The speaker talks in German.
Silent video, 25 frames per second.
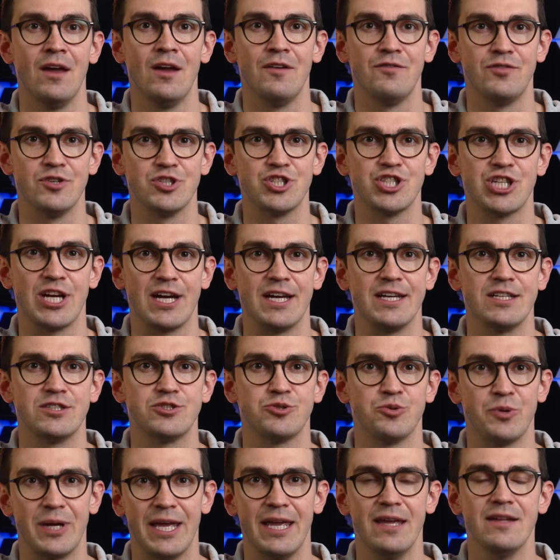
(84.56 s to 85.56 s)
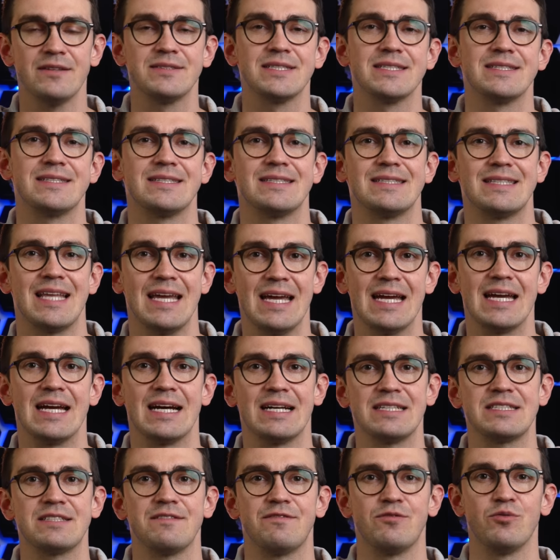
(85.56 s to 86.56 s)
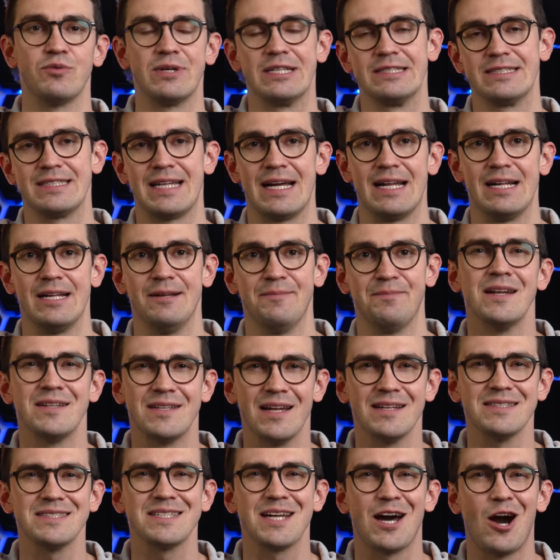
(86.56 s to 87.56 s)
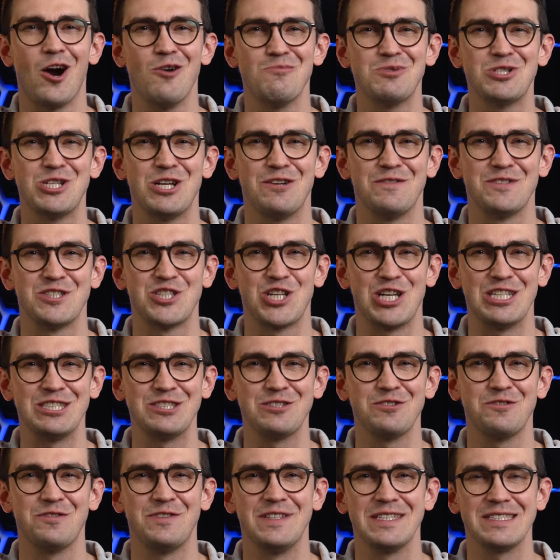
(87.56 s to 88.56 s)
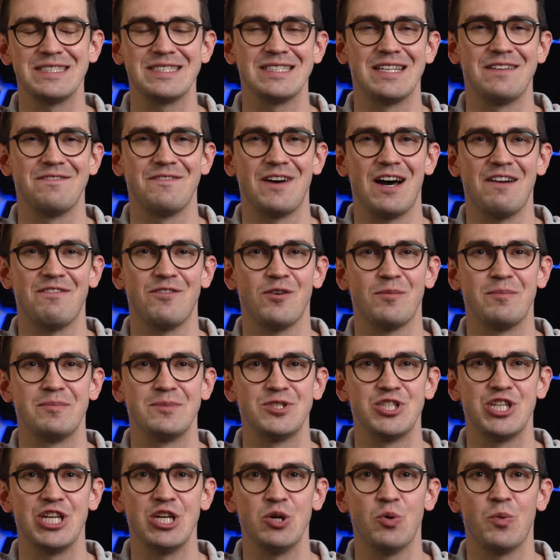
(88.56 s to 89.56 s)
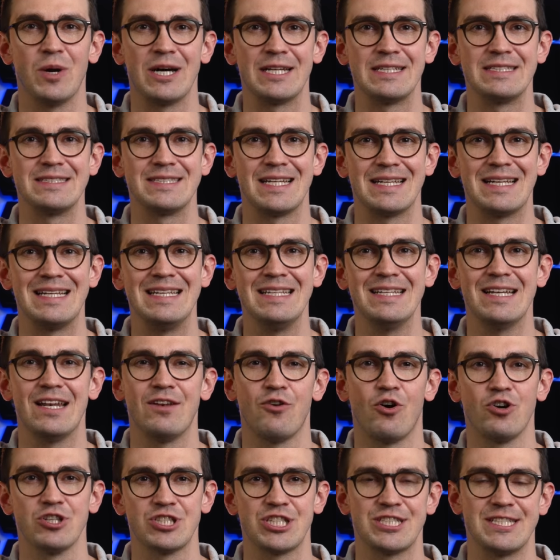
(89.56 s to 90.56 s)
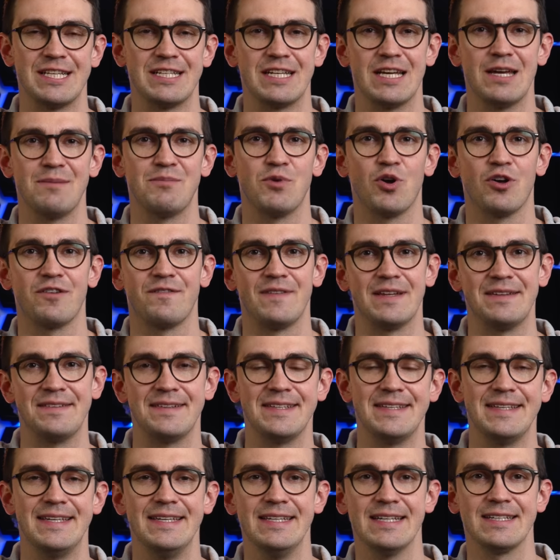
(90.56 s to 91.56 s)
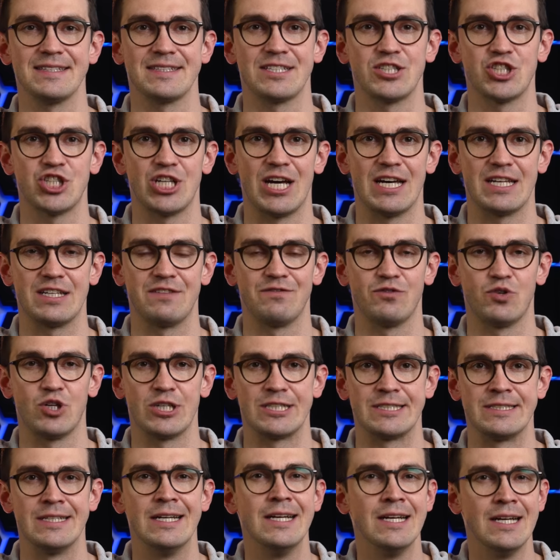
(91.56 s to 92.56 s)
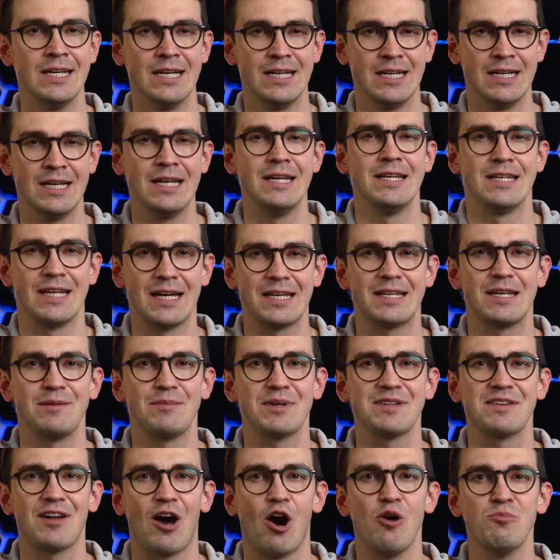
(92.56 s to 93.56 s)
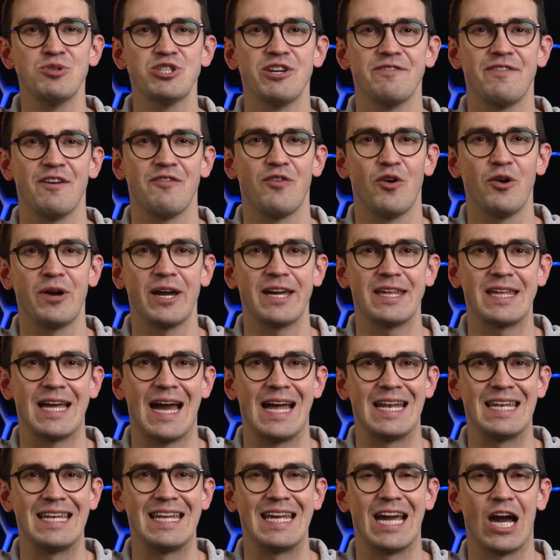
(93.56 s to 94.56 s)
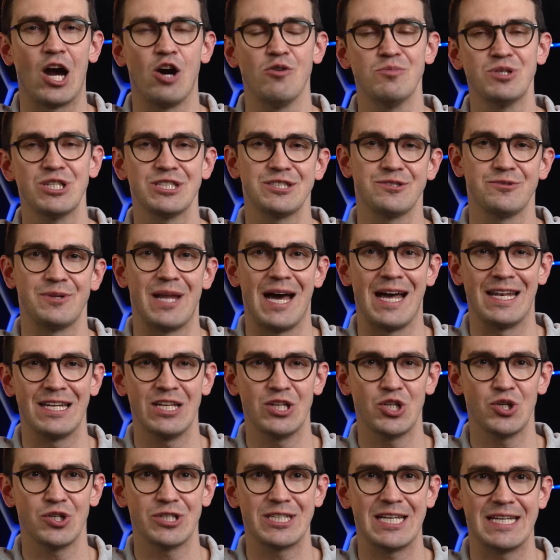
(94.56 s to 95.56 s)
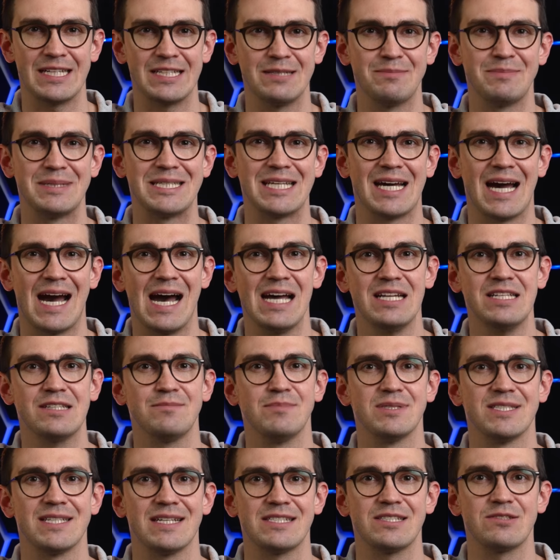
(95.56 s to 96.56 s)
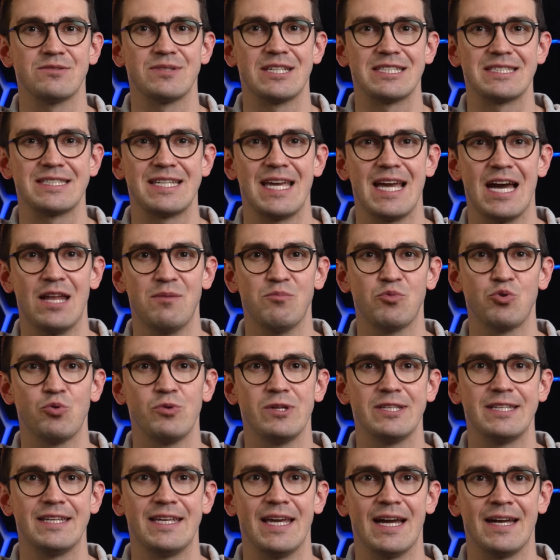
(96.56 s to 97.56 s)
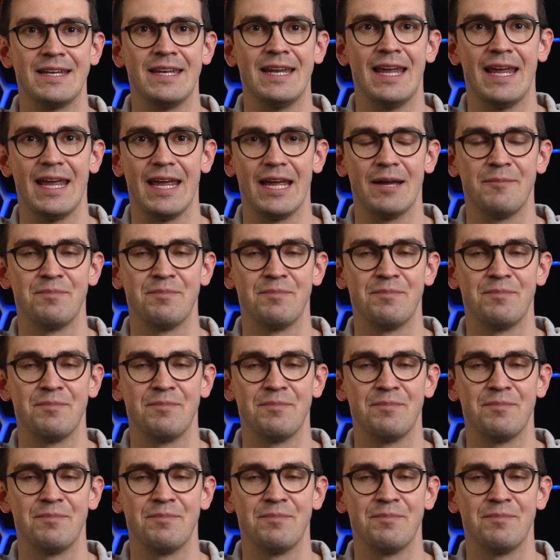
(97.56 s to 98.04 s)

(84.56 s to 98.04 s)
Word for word: Für Chai Xuhe ist es der erste Flug ins All. Das Raumschiff Shenzhou 14 war vom Jingquan Satelliten Launch Center im Nordwesten Chinas gestartet worden. Nachdem das Raumschiff erfolgreich an die Raumstation angedockt hatte, betrat die Besatzung das Kernmodul Tianhe.